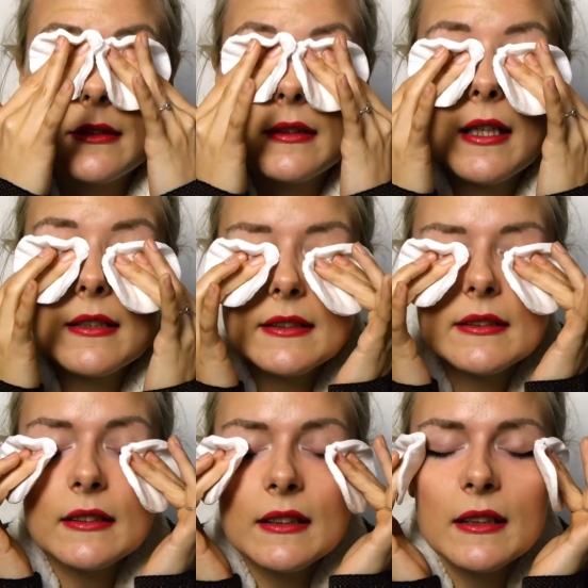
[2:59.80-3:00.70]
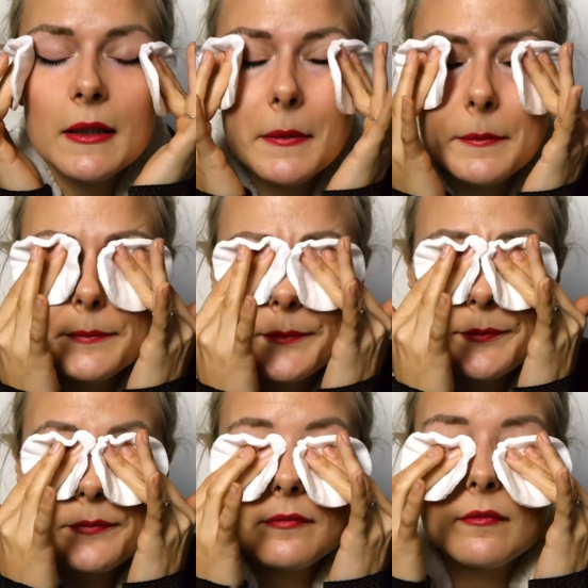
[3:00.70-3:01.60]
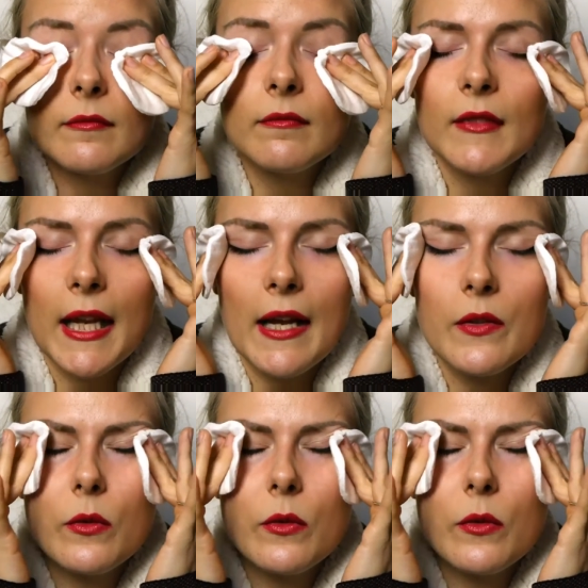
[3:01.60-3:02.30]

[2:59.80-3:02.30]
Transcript: dass ähm, danach